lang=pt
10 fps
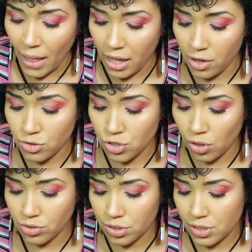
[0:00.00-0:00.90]
E os
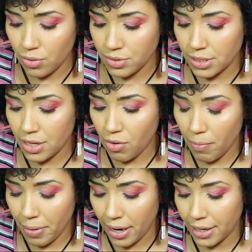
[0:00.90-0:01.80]
outros eu consegui
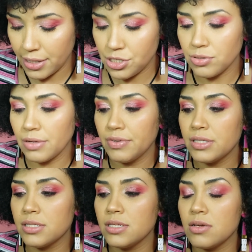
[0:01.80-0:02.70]
comprar na região da
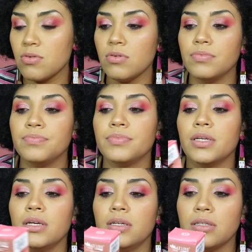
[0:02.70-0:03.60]
25.
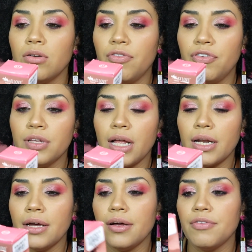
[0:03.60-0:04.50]
Então, eu fui lá
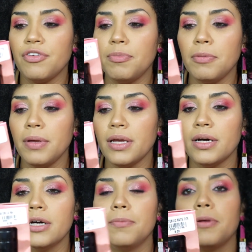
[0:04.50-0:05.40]
na VIP
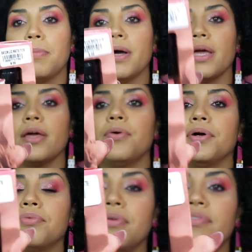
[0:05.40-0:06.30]
Makeup e paguei
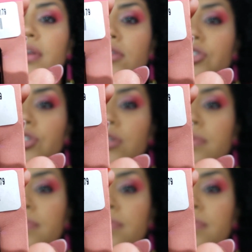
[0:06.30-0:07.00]
8,20.